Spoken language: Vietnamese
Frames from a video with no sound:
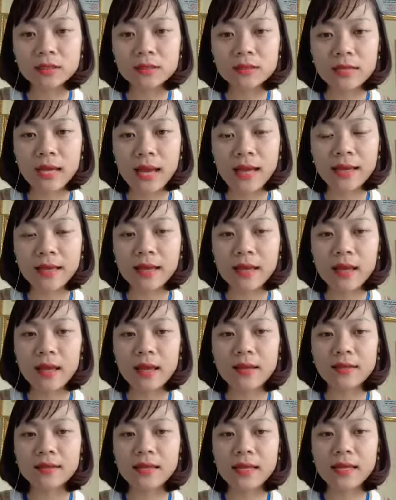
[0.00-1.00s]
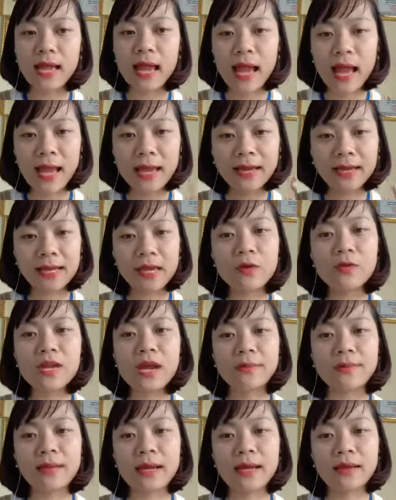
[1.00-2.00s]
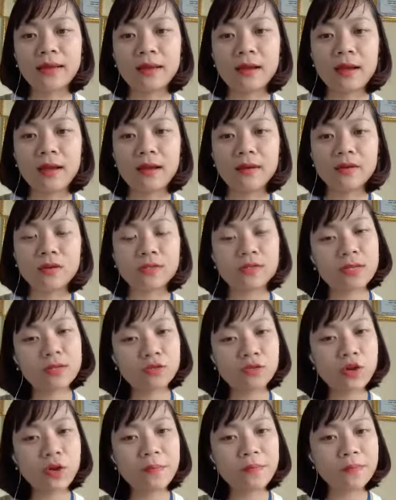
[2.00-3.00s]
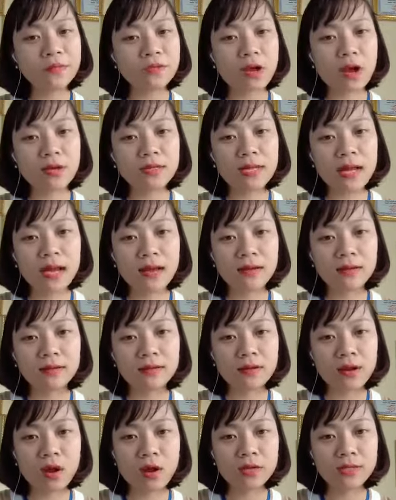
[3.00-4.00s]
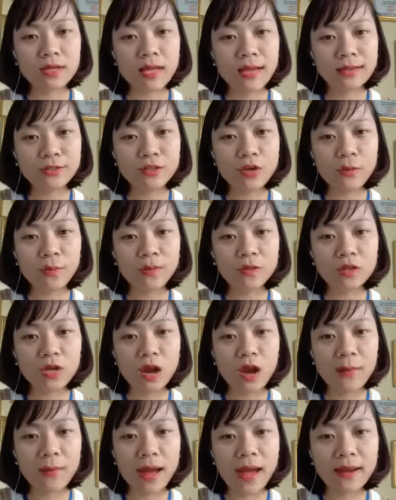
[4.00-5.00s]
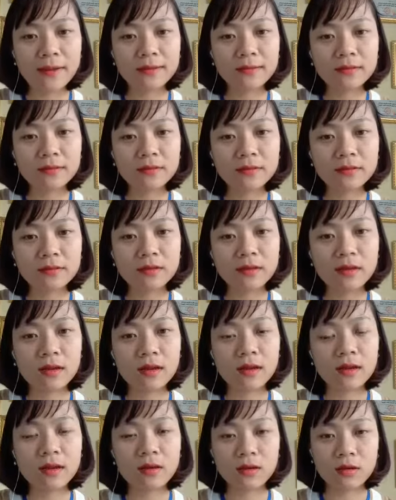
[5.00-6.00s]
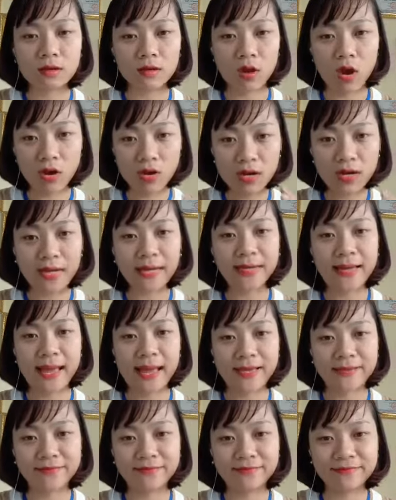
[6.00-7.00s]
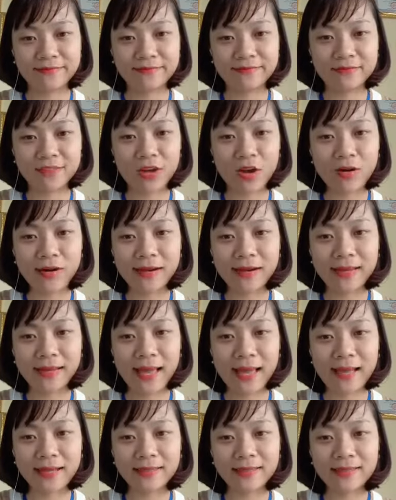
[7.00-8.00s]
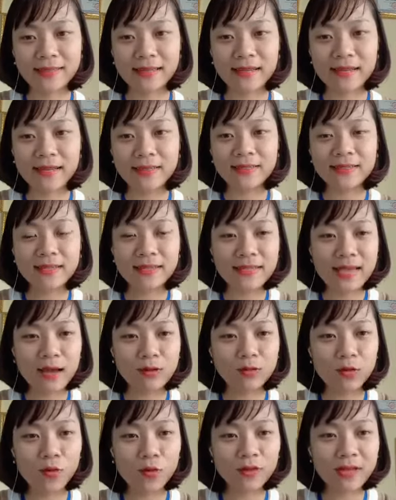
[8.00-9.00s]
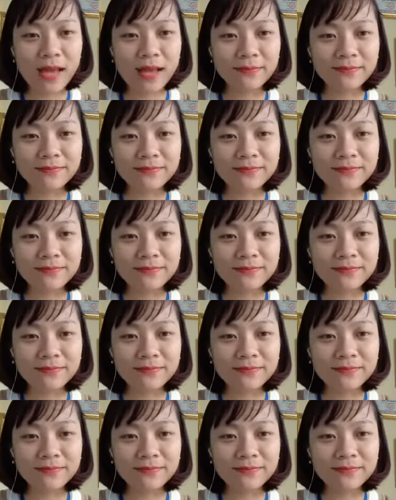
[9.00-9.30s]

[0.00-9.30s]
Đấy, thì hai cái ưu điểm này nó sẽ giúp cho gì ạ? Nó sẽ giúp cho bạn có được khách hàng, có được khách hàng. Xin chào Thu nhá.